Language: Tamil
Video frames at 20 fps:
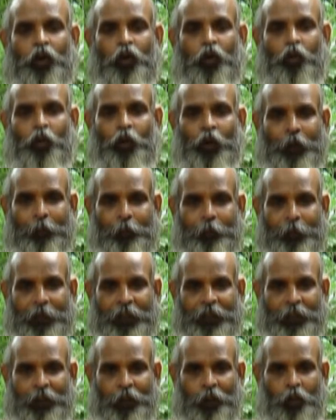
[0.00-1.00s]

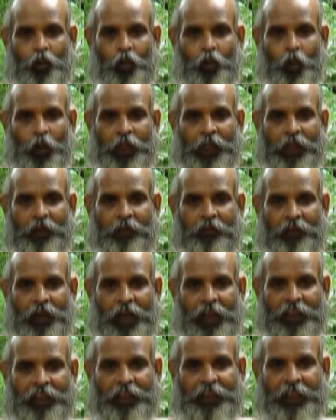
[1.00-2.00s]
குறிப்பிட்டு கூறிய
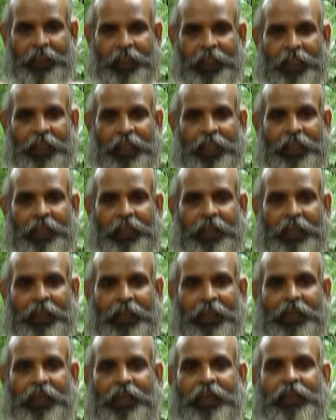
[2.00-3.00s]
வார்த்தைகள்
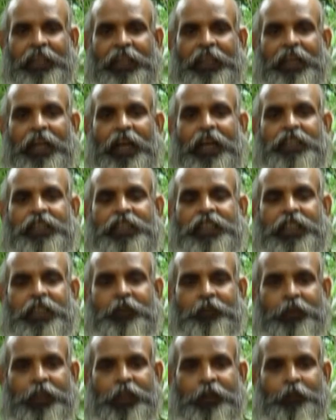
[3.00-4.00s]
அல்ல
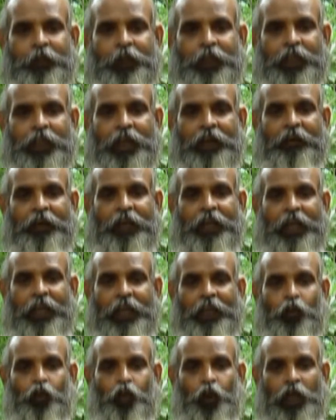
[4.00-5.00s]
ராஜ்யம் என்பது
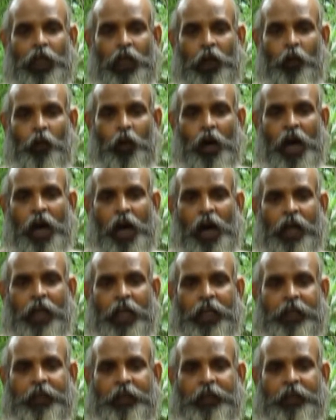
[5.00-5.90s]
அவர்களை உயர்வாக